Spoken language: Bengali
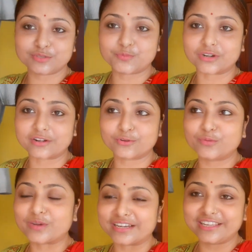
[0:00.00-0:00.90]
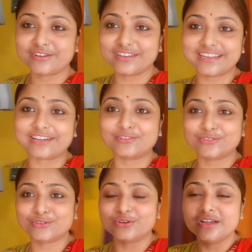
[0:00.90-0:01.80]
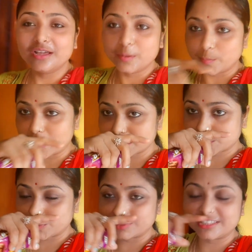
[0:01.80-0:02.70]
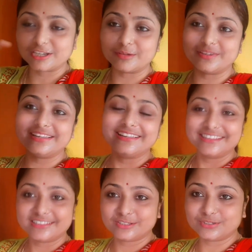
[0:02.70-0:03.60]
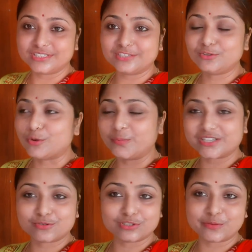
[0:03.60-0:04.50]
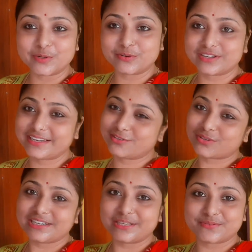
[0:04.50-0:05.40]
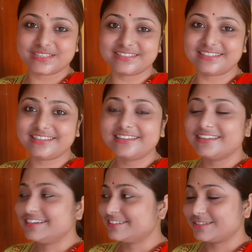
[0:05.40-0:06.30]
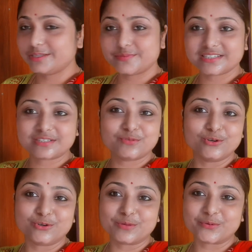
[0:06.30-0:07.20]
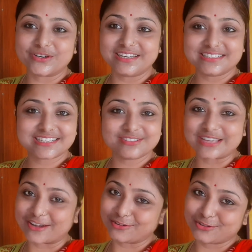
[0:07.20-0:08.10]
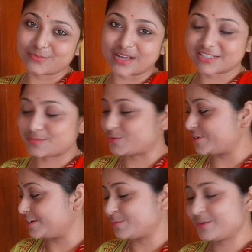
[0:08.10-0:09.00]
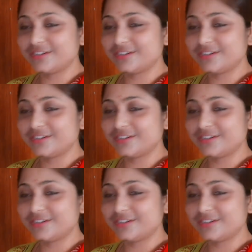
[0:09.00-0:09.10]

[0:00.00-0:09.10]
তো পরার কোনো মানেই হয় না এখন তো মাস্ক পরতে হবে তো যেহেতু অভ্যেস কোথাও বেরোনো আগে একটু লিপস্টিক দিই তো লিপস্টিকটা ভুল করে পরে নিয়েছি কিন্তু এখন তো মাস্ক পরে নেব